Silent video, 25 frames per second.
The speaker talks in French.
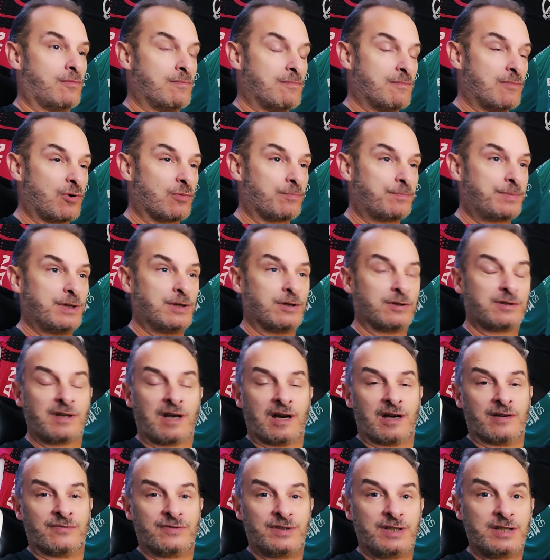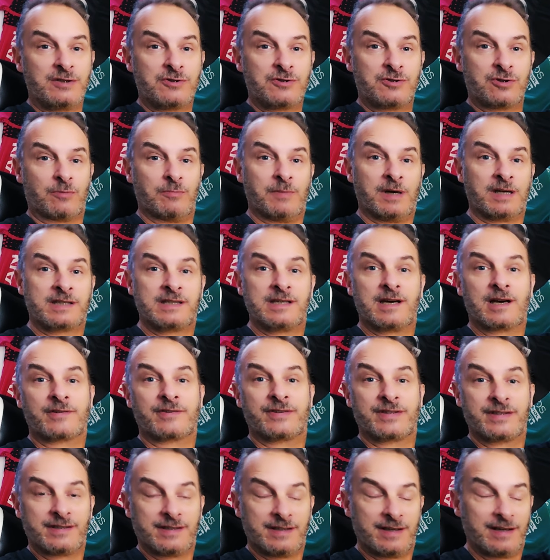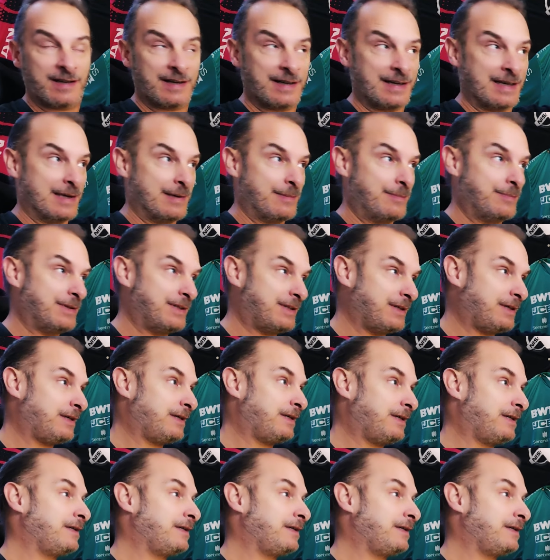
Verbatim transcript: mon pilote graphique sur ma carte AMD,